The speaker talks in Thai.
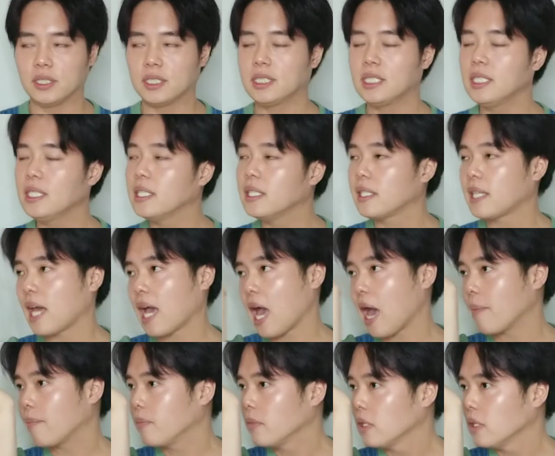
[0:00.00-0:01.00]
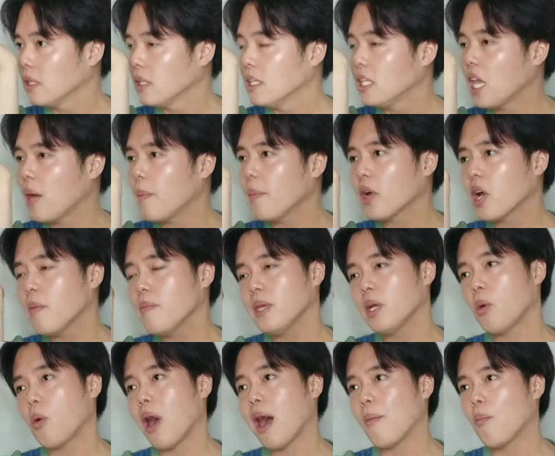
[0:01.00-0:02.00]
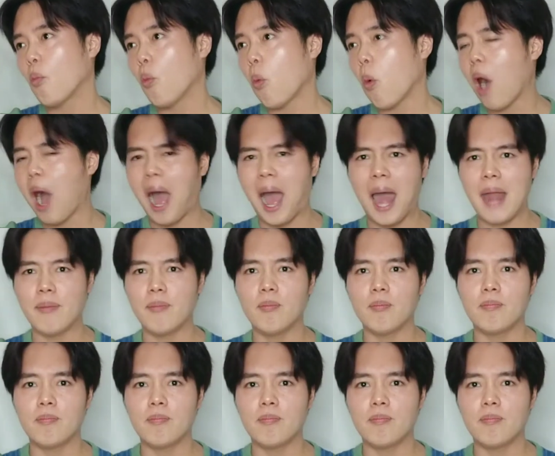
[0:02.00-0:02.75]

ชื่นนะครับ แล้วมันก็มีความหวาน